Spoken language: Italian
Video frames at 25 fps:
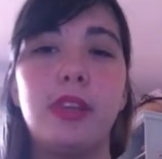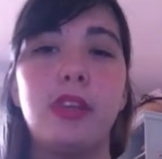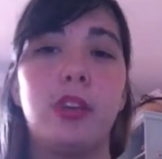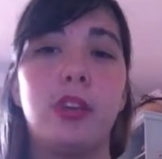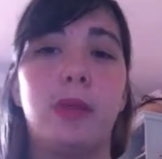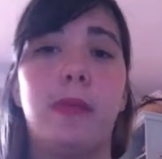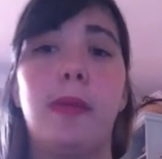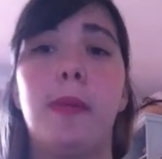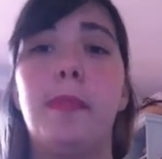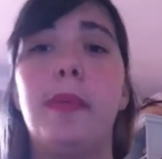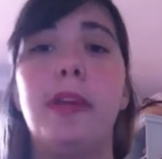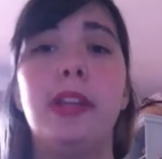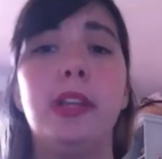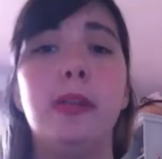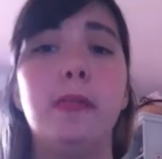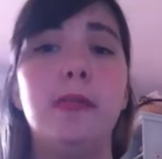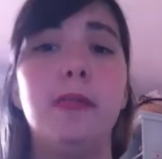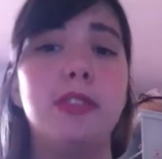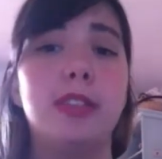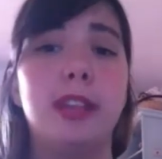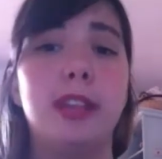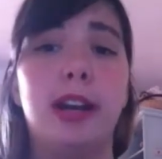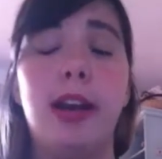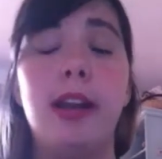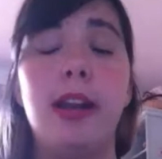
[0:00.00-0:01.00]
Insomma, per
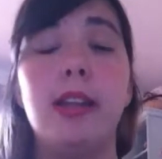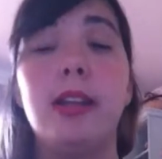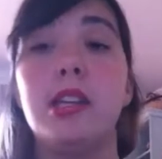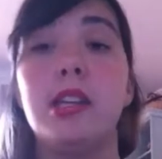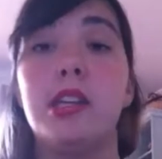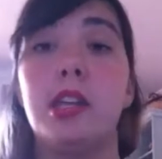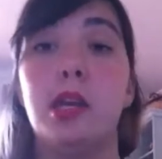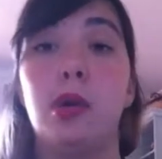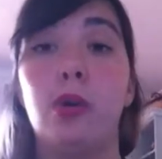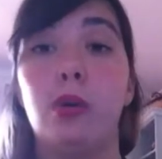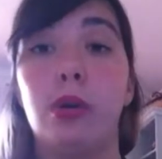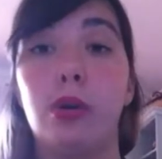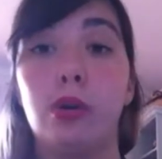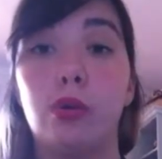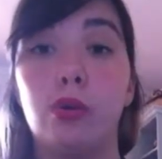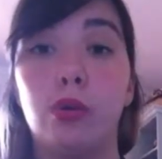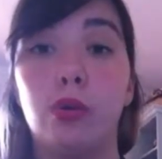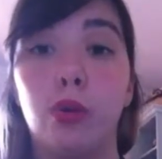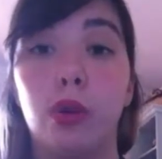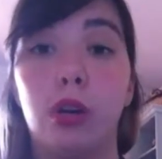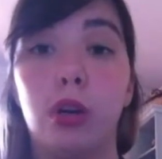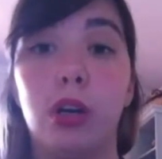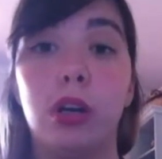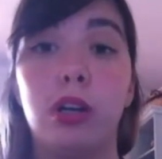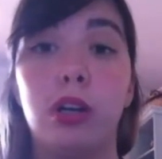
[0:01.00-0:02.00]
dimostrare di essere
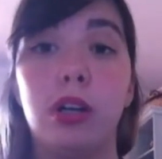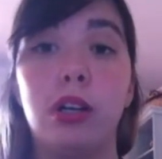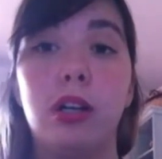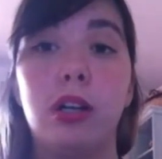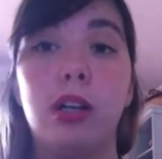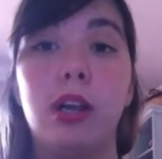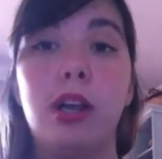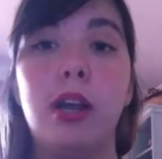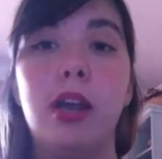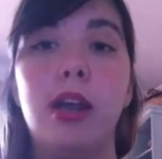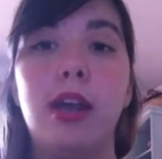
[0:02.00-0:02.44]
qualcuno.